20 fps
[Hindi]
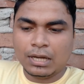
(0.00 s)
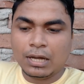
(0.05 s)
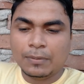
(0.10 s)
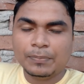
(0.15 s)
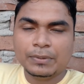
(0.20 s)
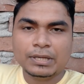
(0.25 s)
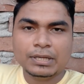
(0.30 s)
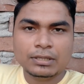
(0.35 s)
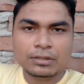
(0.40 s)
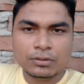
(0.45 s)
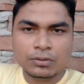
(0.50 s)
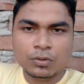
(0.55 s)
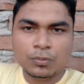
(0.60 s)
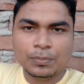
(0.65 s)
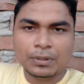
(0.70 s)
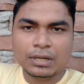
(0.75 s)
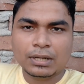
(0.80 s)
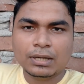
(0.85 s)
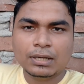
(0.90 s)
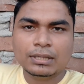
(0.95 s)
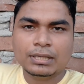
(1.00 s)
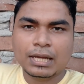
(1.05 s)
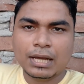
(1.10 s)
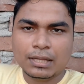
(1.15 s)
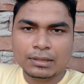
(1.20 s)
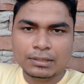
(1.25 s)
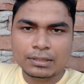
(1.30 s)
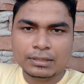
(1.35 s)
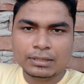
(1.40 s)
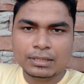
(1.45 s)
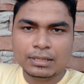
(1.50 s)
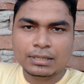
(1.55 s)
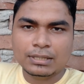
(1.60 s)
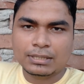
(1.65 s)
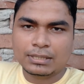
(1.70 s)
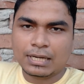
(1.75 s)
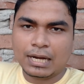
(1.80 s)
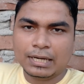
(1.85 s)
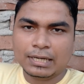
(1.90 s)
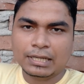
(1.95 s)
आप ए e पर अगर ध्यान देते हैं
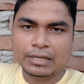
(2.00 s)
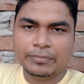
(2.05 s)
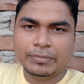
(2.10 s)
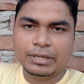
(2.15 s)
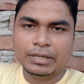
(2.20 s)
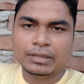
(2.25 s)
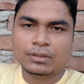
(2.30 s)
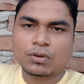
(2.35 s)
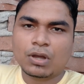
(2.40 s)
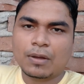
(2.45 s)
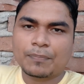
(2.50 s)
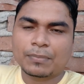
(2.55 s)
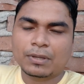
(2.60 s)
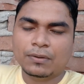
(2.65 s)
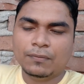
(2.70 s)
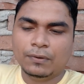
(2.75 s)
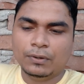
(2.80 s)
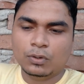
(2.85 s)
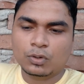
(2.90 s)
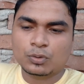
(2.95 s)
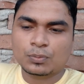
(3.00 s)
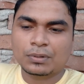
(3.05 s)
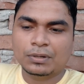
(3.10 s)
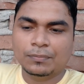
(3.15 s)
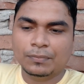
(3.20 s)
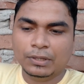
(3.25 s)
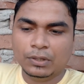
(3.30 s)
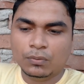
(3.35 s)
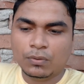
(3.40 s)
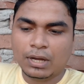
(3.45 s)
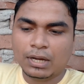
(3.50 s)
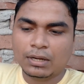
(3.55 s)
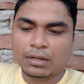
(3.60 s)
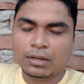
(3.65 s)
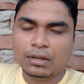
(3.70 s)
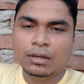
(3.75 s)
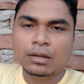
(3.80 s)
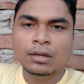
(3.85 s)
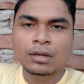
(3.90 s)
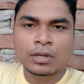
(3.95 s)
स्टार्टिंग में तो आपके वीडियोस पर व्यू
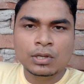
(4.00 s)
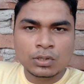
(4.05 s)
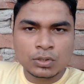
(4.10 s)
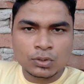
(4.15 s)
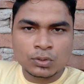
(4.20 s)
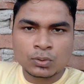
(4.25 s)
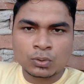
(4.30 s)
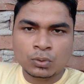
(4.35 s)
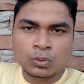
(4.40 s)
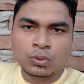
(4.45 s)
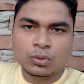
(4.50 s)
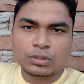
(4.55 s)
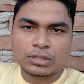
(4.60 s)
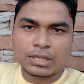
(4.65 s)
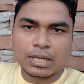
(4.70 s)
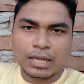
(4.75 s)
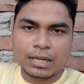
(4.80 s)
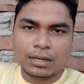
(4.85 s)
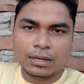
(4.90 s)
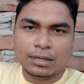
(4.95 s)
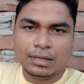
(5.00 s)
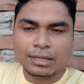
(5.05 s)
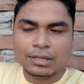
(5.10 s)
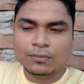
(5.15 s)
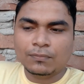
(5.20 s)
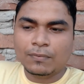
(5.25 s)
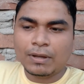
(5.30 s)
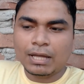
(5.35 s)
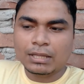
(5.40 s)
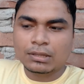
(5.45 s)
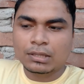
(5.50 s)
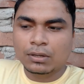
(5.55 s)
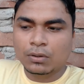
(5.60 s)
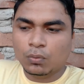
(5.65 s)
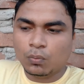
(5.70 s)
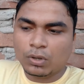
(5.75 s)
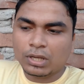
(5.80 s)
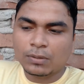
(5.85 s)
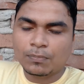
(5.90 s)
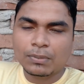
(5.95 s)
आना शुरू हो जाएगा लेकिन बात
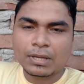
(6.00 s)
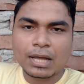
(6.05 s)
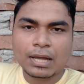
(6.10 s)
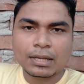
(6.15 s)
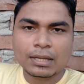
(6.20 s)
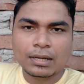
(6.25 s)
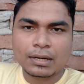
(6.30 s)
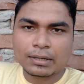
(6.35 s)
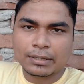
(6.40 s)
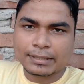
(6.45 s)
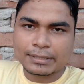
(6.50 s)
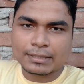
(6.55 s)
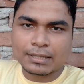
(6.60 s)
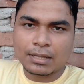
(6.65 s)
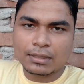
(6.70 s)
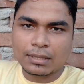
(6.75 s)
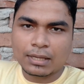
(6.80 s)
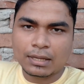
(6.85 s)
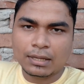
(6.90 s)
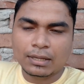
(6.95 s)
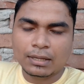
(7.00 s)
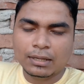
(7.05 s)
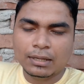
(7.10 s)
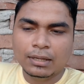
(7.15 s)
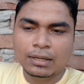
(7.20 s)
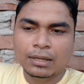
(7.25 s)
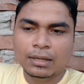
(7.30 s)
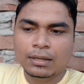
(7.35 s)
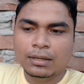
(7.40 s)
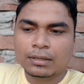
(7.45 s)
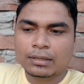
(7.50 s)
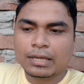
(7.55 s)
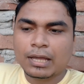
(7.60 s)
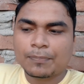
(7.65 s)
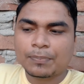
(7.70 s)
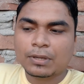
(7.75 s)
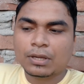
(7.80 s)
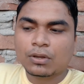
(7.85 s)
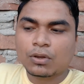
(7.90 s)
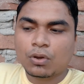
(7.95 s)
वहीं पे आके अटक जाता है कि
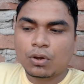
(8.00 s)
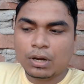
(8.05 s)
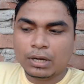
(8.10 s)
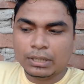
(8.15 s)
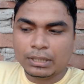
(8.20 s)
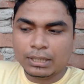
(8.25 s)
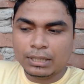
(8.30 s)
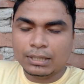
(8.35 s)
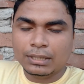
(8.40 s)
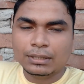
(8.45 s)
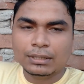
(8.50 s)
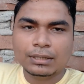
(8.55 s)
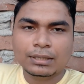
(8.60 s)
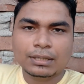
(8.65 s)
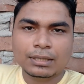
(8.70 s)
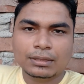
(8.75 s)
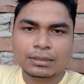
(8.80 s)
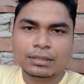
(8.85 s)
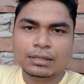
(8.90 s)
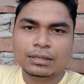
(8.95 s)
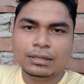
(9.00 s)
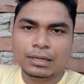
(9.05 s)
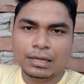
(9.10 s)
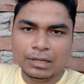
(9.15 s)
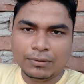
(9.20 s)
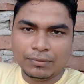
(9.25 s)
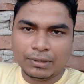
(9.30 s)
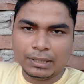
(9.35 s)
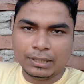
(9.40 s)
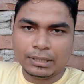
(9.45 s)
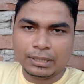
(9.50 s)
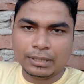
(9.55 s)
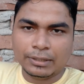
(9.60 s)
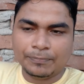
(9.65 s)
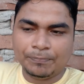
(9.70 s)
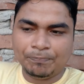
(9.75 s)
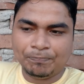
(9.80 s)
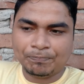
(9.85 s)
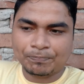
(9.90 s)
आपके कंटेंट कितने रिलेवेंट हैं